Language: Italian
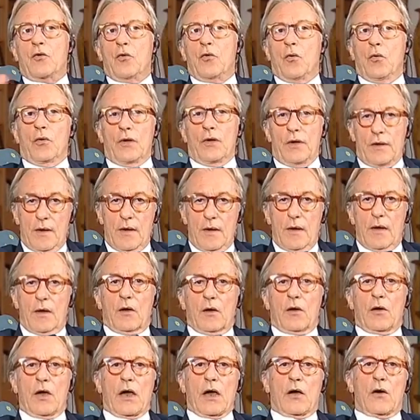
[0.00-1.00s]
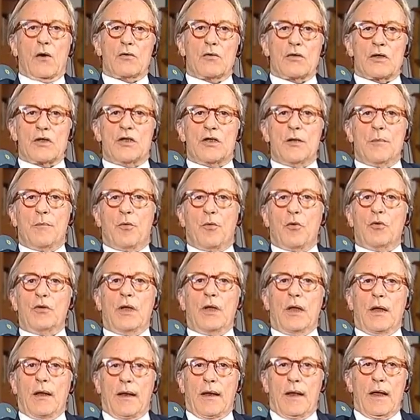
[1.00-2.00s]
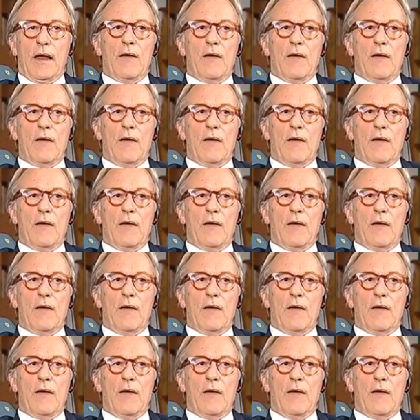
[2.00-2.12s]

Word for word: cui che cosa si può dire?